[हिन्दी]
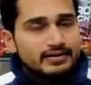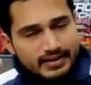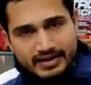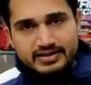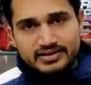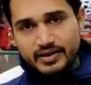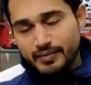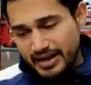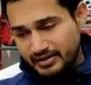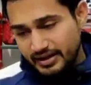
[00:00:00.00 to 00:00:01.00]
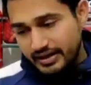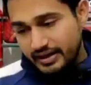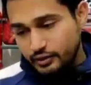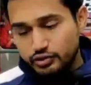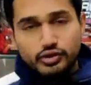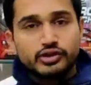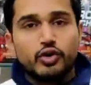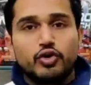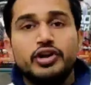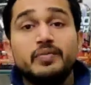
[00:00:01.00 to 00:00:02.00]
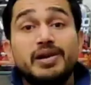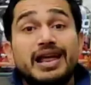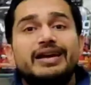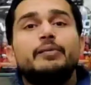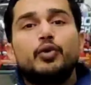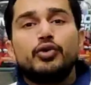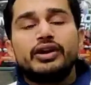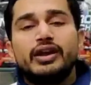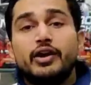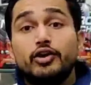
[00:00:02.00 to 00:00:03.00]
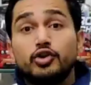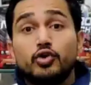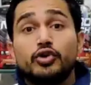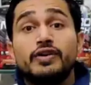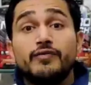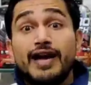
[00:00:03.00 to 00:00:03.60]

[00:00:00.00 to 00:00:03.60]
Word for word: सारी चीज़ें हम बात करेंगे दोस्तों ये दोनों ही ब्लैंड प्रोटीन है और दोनों ही